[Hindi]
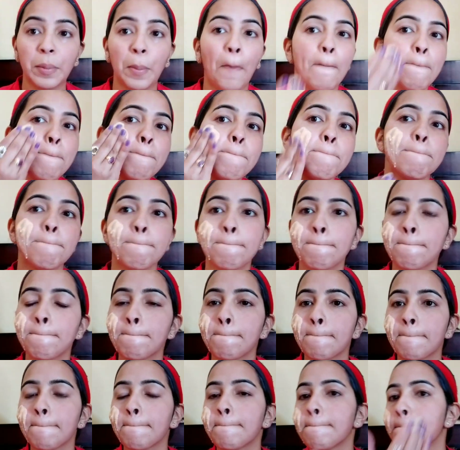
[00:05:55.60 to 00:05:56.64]
क्रीम
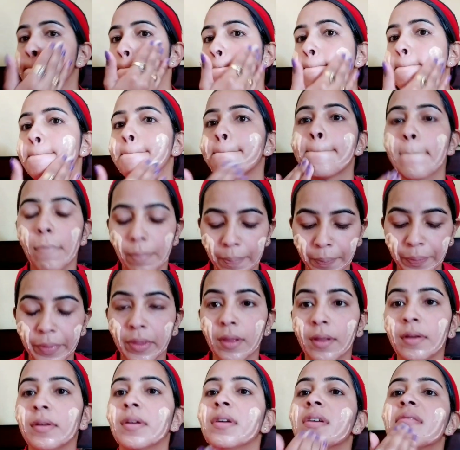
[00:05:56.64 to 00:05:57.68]

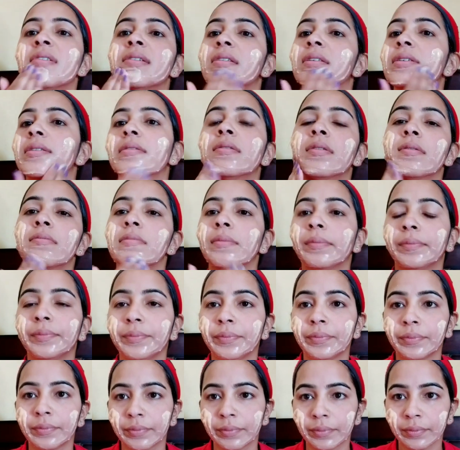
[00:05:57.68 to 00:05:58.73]
क्रीम भी मैं अप्लाई कर
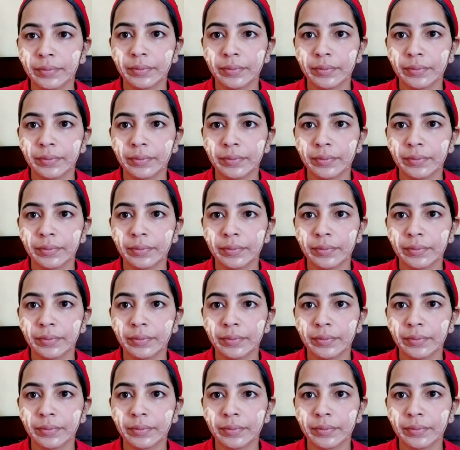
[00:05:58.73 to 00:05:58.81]
लूँगी